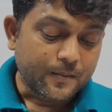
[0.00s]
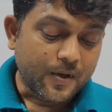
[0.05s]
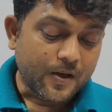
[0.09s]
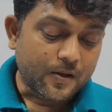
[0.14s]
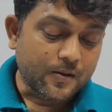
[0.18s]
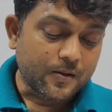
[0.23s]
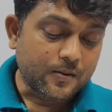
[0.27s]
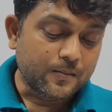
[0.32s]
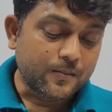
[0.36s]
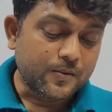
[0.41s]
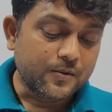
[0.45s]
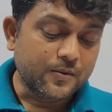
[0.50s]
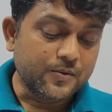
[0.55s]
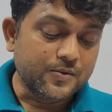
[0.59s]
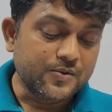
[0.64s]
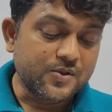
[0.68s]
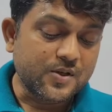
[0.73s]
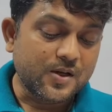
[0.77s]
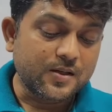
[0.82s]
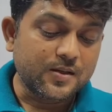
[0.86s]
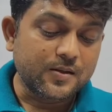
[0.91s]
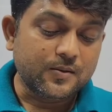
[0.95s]
বারো নম্বর
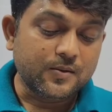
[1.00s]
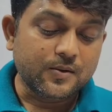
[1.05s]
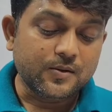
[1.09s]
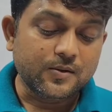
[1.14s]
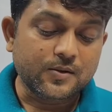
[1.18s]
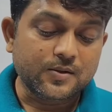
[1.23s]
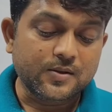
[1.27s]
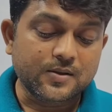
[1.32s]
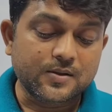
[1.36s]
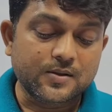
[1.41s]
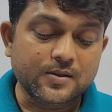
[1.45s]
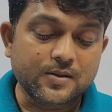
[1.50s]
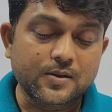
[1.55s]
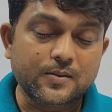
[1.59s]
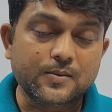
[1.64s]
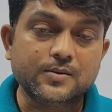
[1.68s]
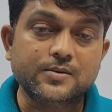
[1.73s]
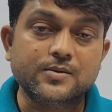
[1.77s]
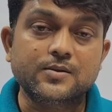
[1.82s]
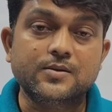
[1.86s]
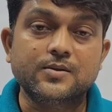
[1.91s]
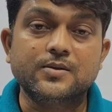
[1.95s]
উজ্জয়িনী কোন নদীর তীরে
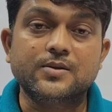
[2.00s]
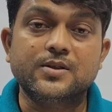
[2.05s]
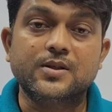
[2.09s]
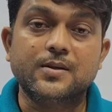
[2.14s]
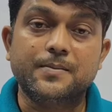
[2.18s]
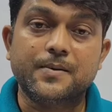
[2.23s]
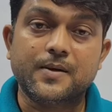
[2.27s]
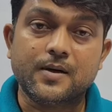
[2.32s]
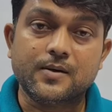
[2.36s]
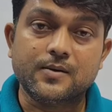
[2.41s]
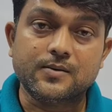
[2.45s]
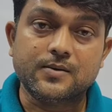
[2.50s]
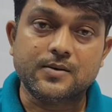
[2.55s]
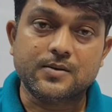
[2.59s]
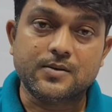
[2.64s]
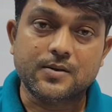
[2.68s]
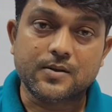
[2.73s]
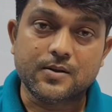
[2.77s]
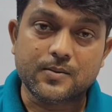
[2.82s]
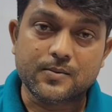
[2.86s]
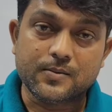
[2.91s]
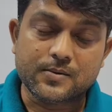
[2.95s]
অবস্থিত শিপ্রা নদীর
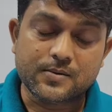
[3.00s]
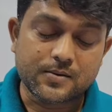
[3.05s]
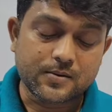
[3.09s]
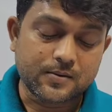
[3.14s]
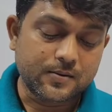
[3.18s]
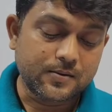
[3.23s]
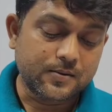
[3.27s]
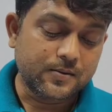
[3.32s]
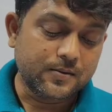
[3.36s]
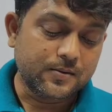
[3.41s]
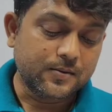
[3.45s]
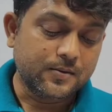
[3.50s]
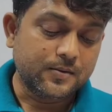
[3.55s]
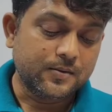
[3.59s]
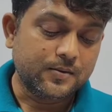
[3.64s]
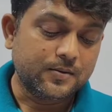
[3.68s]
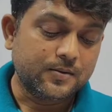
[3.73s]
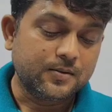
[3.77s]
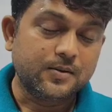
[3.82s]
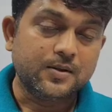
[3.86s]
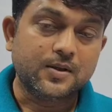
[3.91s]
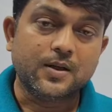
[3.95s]
তীরে অবস্থিত
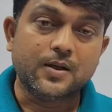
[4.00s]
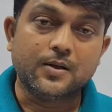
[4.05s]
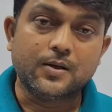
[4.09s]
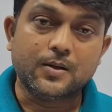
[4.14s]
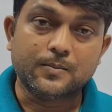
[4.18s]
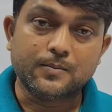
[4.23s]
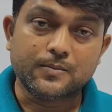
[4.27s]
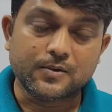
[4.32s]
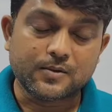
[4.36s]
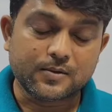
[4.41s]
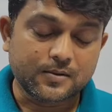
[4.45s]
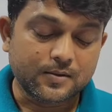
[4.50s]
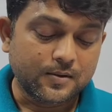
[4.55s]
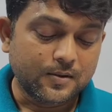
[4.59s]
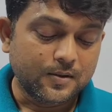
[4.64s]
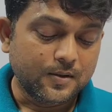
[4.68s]
এ নম্বর